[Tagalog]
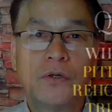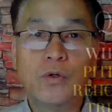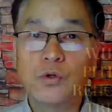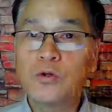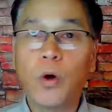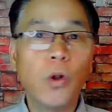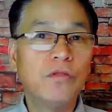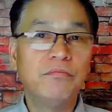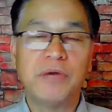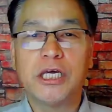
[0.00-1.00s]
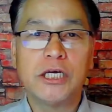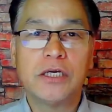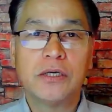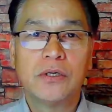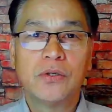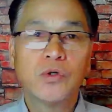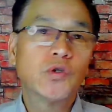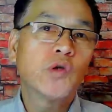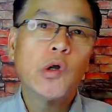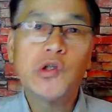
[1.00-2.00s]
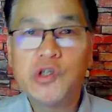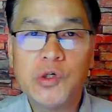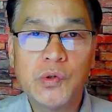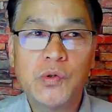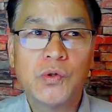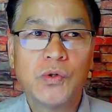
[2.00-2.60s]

who told me, who told you,